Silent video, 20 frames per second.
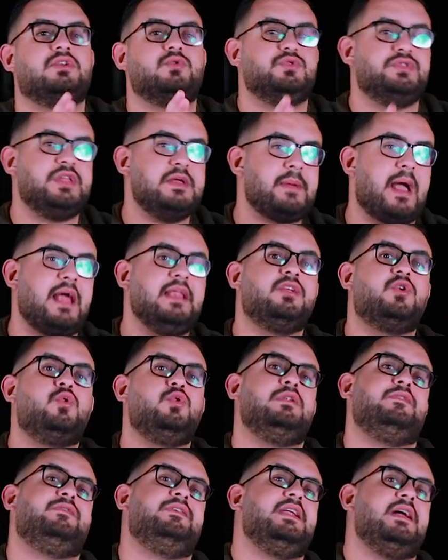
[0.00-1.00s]
قدام عن
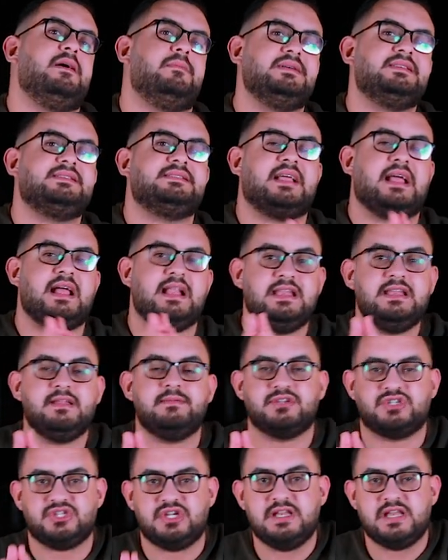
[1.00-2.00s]
كل الفرق بس خلينا
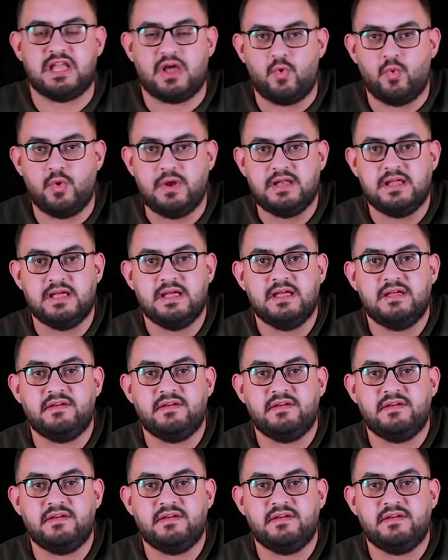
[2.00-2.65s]
ماشيين الاول